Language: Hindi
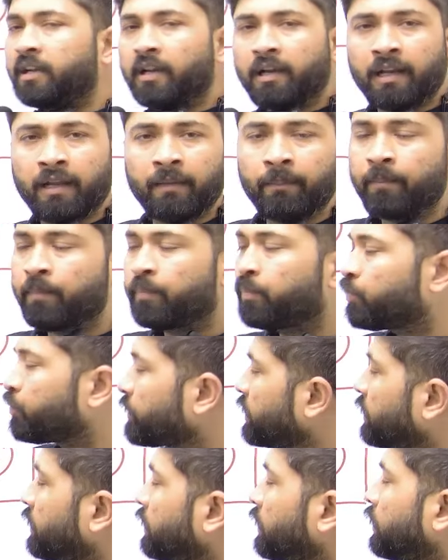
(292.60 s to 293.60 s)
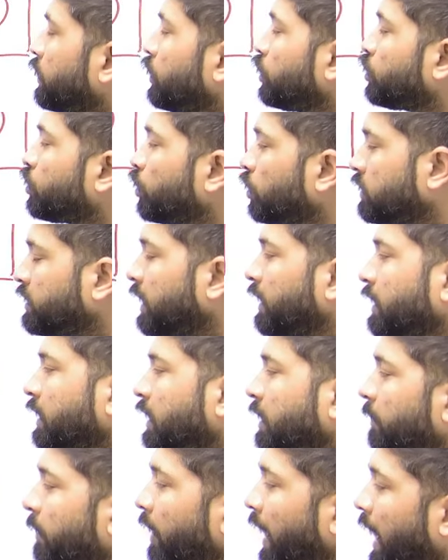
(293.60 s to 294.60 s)
है टोटल
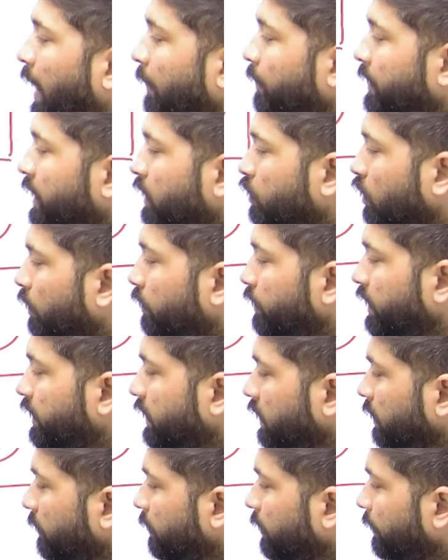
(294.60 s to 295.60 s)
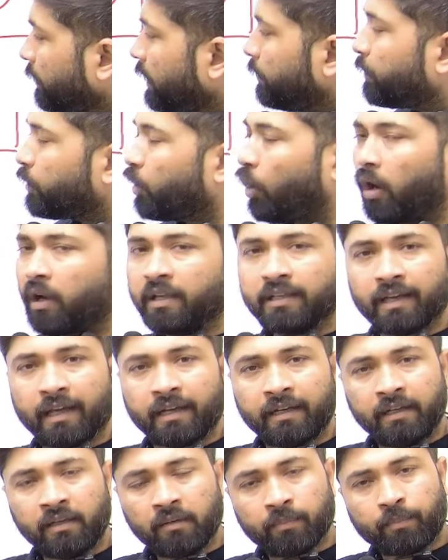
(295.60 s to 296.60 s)
अगर हम आपके कम्युनिटी डेवलपमेंट ब्लॉक
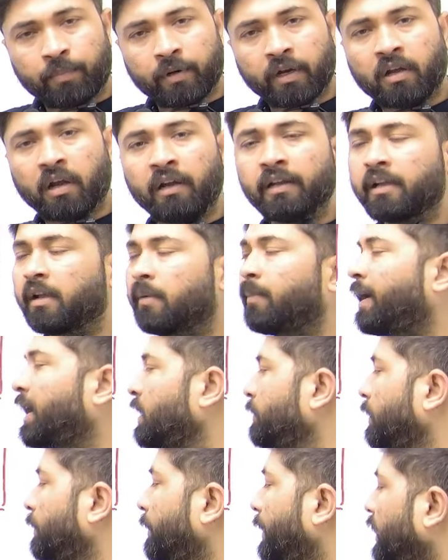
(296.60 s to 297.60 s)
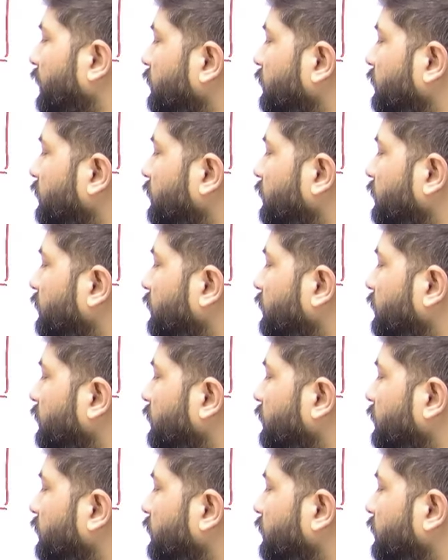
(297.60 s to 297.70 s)
यानी प्रखंड के बारे में बात